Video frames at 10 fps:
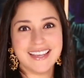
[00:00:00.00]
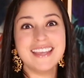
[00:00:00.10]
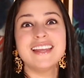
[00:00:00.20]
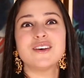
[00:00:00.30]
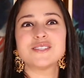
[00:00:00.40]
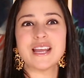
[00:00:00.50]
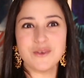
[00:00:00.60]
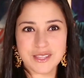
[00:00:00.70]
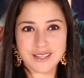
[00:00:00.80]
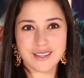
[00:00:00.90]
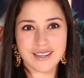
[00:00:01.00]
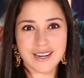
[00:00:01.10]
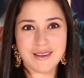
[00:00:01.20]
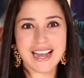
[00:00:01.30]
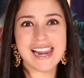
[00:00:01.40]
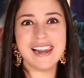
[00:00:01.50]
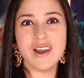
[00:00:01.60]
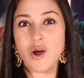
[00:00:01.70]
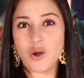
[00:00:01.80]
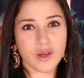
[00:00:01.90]
Y los saluditos de hoy le van al
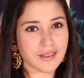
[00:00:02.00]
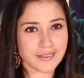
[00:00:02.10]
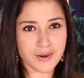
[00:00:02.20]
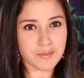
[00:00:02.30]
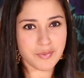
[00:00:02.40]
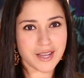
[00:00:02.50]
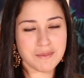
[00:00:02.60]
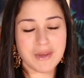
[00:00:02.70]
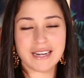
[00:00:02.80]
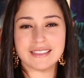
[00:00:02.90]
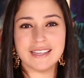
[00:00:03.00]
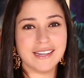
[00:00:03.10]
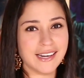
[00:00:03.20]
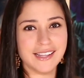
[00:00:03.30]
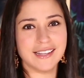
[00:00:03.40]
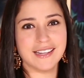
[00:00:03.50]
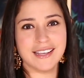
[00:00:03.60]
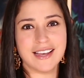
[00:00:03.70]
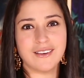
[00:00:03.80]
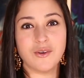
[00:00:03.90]
loco de Trump, el Martinelli del
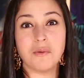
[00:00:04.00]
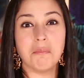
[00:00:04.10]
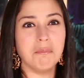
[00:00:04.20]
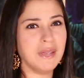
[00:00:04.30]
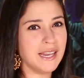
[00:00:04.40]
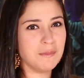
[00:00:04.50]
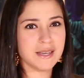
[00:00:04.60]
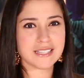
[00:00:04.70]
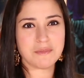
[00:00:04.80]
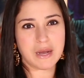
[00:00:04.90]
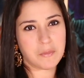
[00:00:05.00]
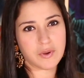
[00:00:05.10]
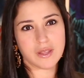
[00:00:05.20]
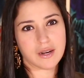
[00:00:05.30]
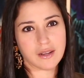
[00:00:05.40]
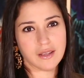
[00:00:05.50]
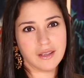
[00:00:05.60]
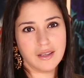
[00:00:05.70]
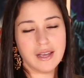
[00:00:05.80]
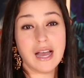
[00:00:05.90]
día, con mil veces más poder.
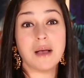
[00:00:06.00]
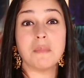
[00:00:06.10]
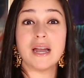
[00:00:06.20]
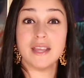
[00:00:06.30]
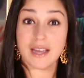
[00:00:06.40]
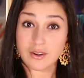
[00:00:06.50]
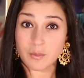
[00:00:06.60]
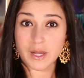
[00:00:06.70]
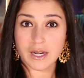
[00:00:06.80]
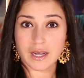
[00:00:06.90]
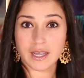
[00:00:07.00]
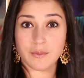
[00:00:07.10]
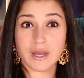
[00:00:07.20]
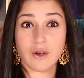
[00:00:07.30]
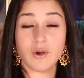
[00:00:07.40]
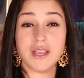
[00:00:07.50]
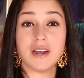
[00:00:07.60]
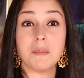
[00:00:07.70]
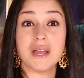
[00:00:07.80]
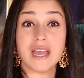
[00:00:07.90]
A Mariano Mena, que viajó
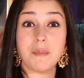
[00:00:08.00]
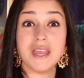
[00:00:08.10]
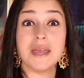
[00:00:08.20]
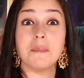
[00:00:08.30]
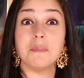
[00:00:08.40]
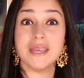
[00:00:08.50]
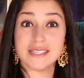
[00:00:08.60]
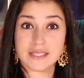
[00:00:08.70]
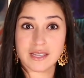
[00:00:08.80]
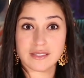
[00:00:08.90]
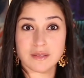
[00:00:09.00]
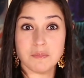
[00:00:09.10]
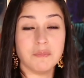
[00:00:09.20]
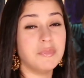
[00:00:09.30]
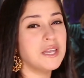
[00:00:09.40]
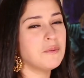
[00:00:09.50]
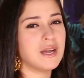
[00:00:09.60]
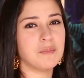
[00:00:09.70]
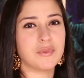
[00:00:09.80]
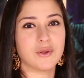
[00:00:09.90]
ayer a Miami en business.
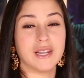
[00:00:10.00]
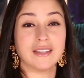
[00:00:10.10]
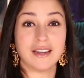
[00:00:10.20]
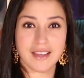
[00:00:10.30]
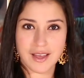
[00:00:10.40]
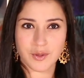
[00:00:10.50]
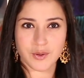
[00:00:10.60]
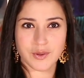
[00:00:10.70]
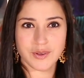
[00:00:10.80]
Viva el proletariado.